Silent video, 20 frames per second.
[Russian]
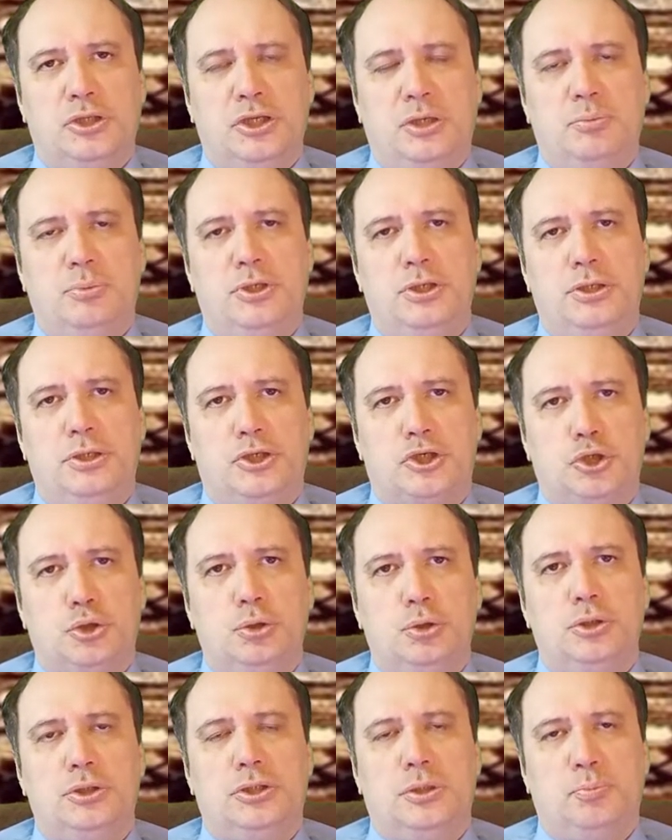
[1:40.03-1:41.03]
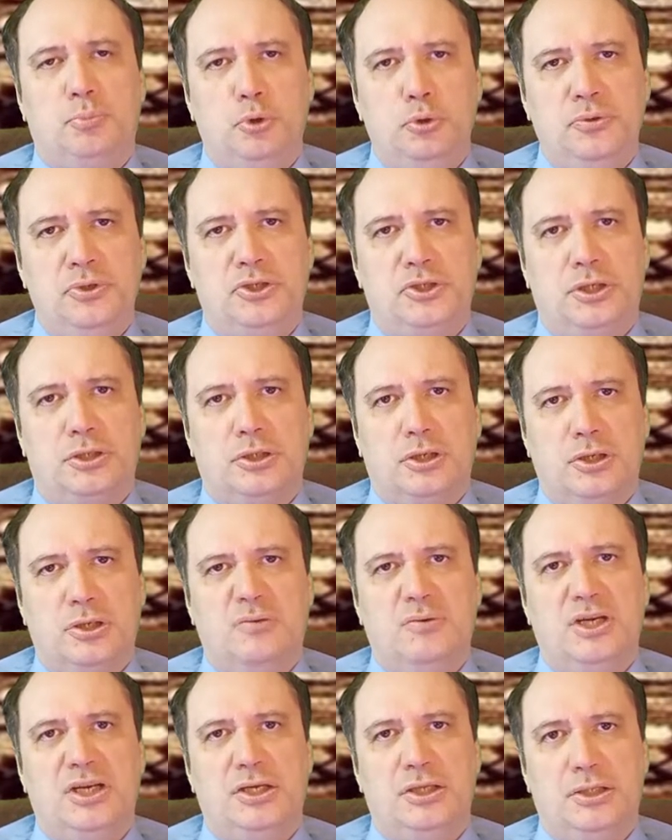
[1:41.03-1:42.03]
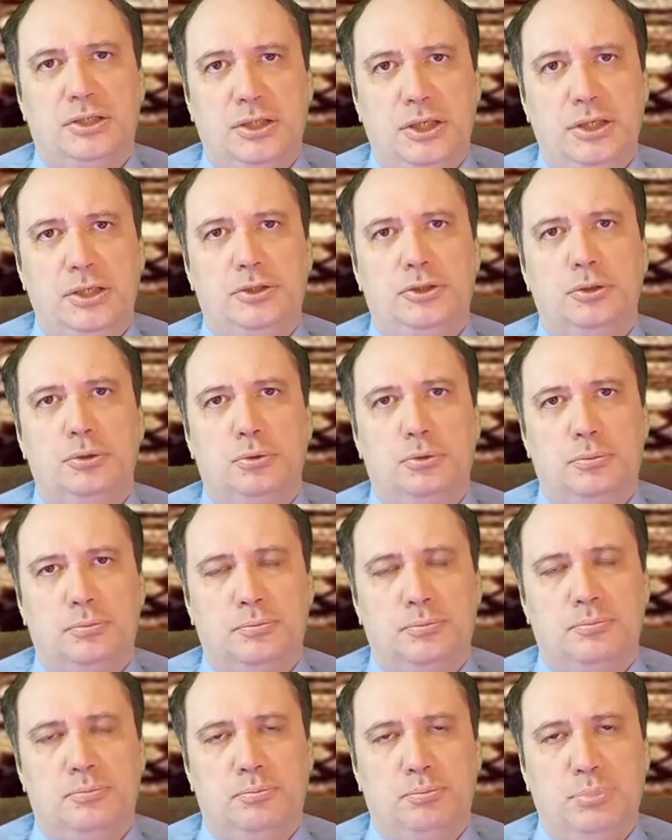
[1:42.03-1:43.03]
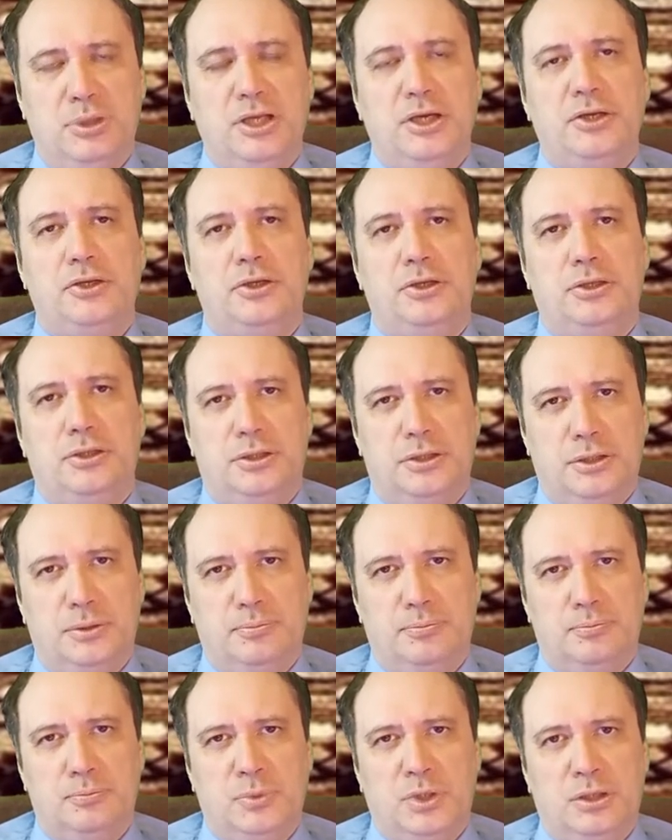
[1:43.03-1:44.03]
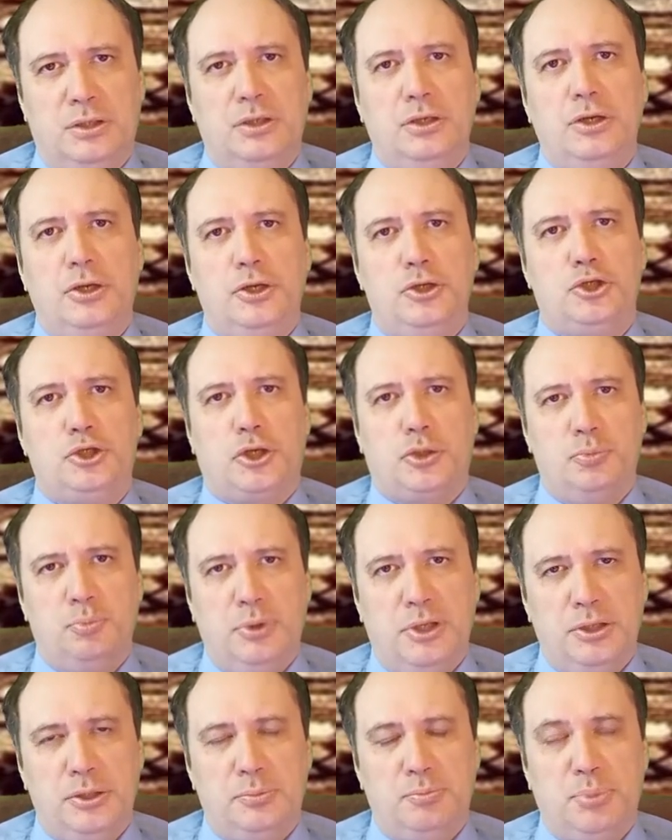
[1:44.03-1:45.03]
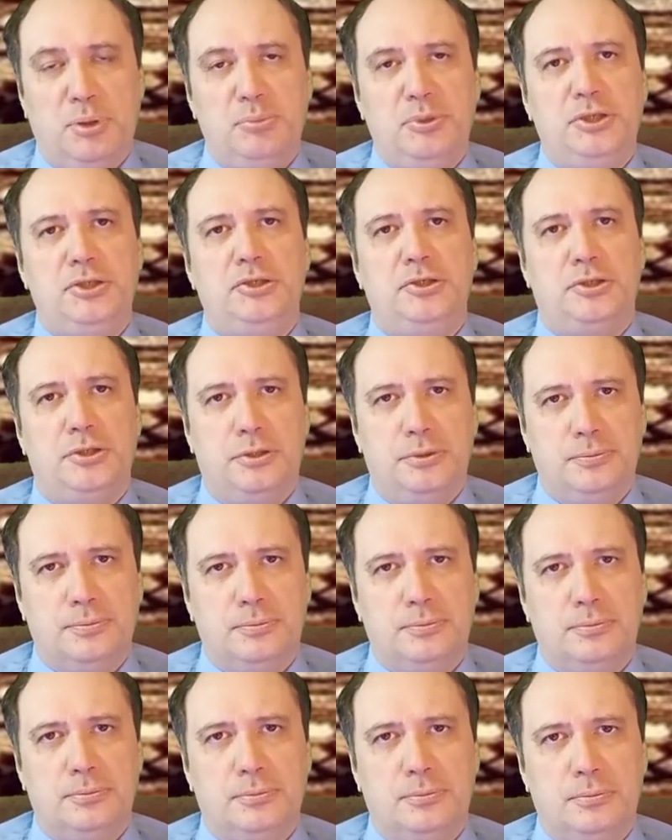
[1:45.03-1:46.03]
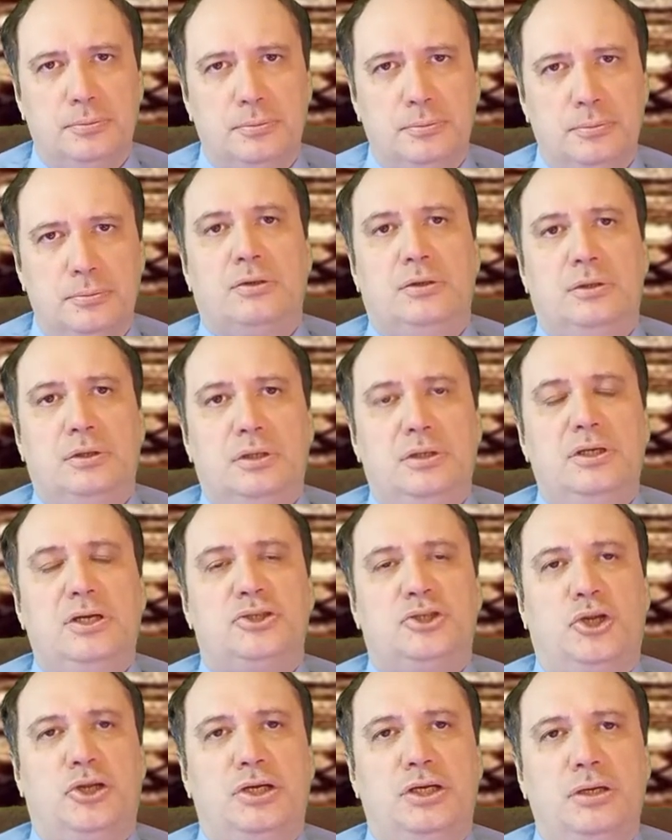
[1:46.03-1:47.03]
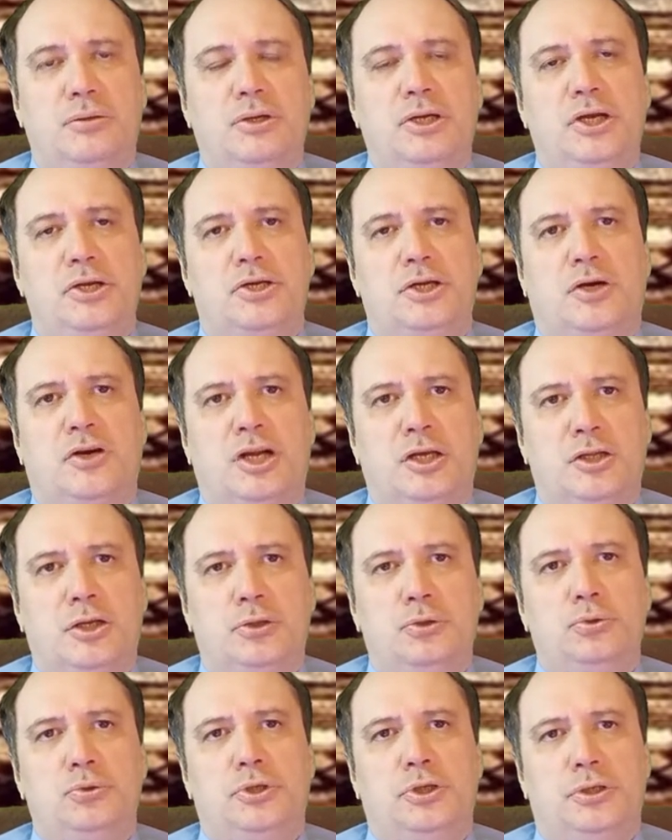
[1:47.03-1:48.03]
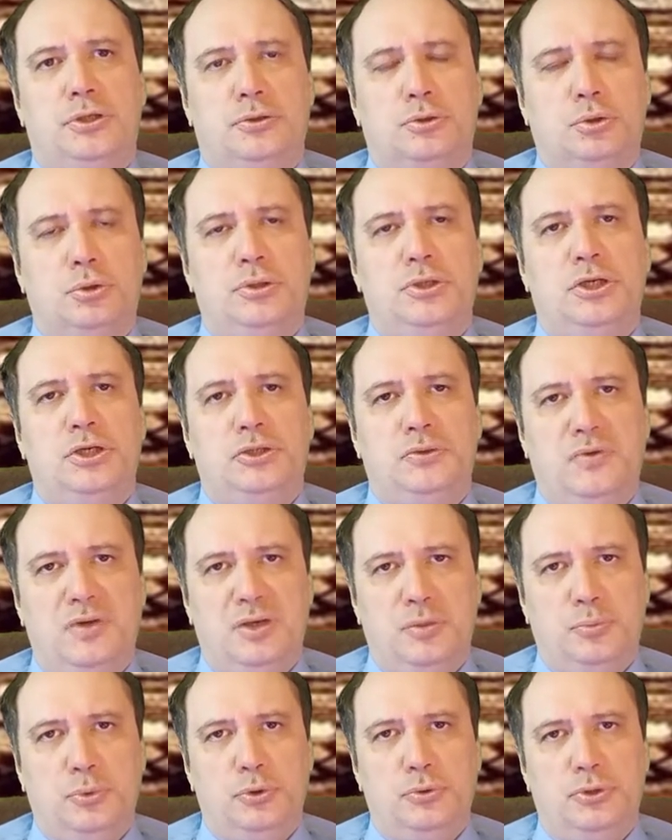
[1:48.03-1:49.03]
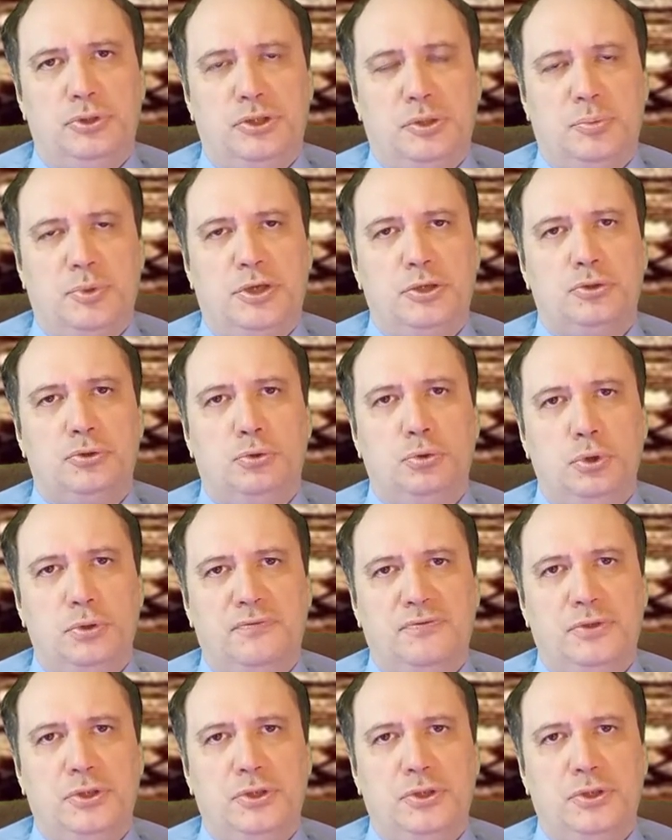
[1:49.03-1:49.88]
добавить, что эта повесть открывает третий том Блейдианы. Ричард Блейд – победитель. Если говорить о хронологии, то действие повести происходит в